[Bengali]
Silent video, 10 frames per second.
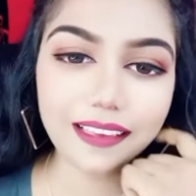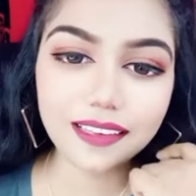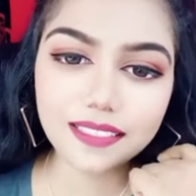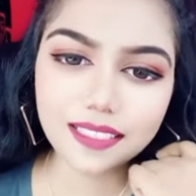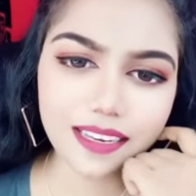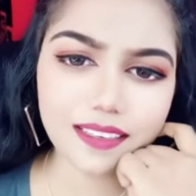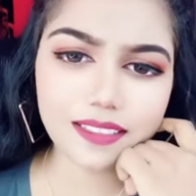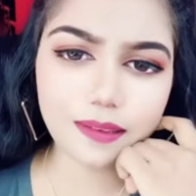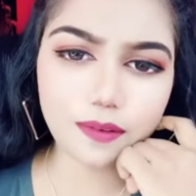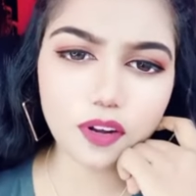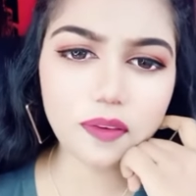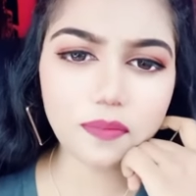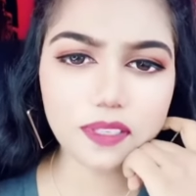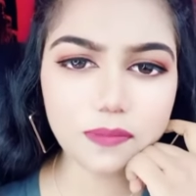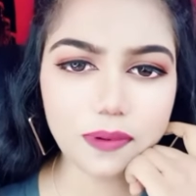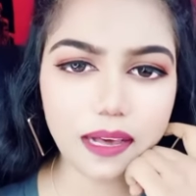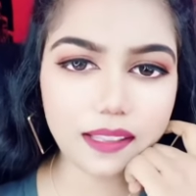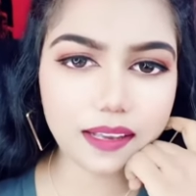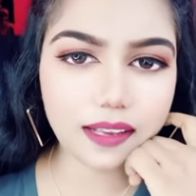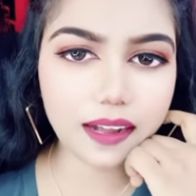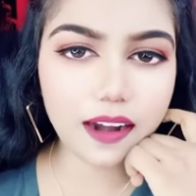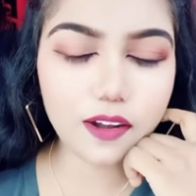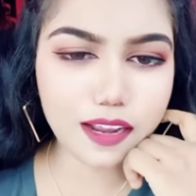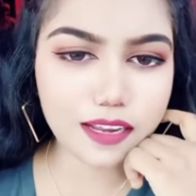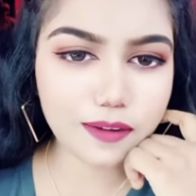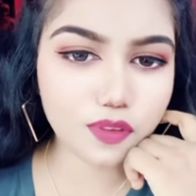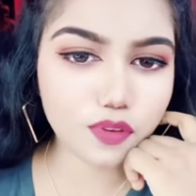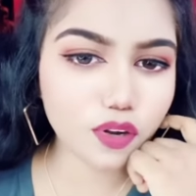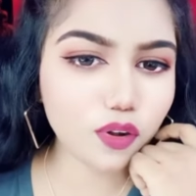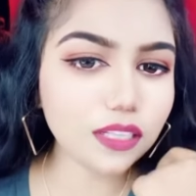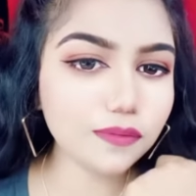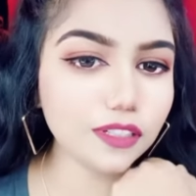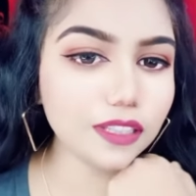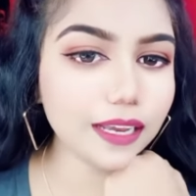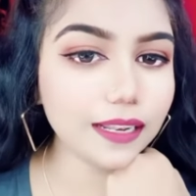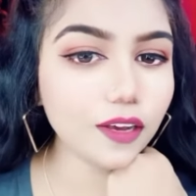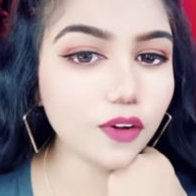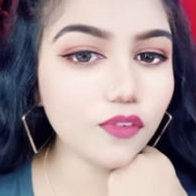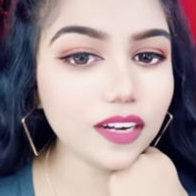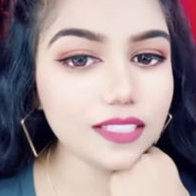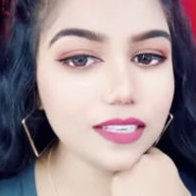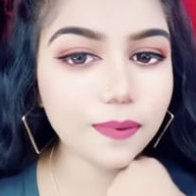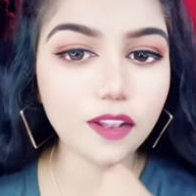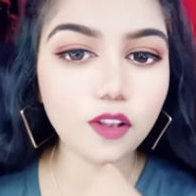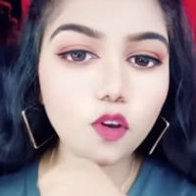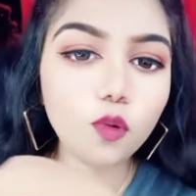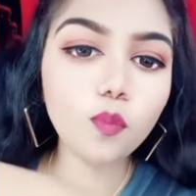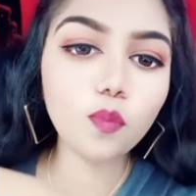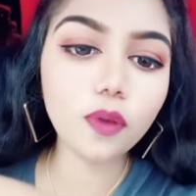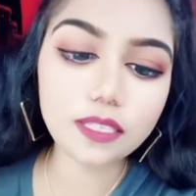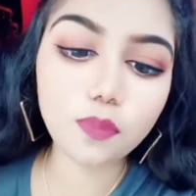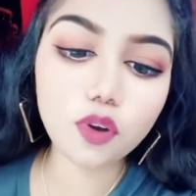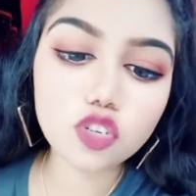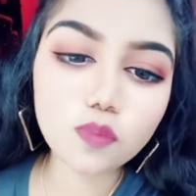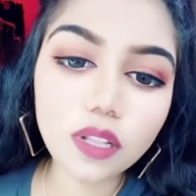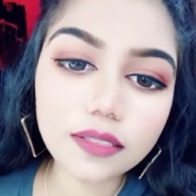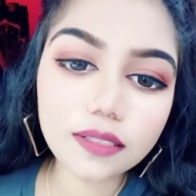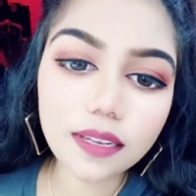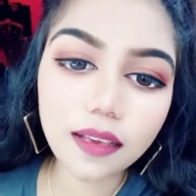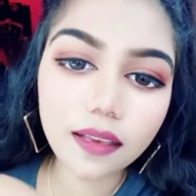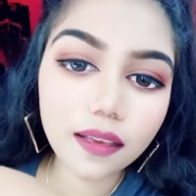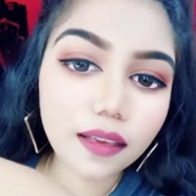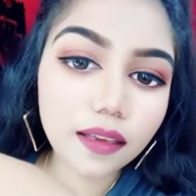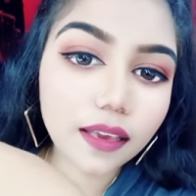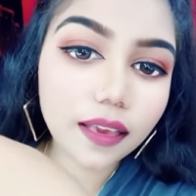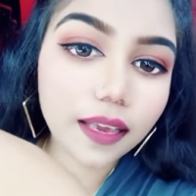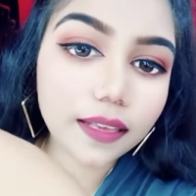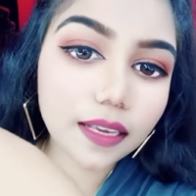সিরিয়াসলি অনেক বেশি ভালো লাগে কারণ এটার ভিতরে কথা বলতে গেলে না হোয়াটসঅ্যাপে লোম এই যে পশমগুলো আছে না এই যে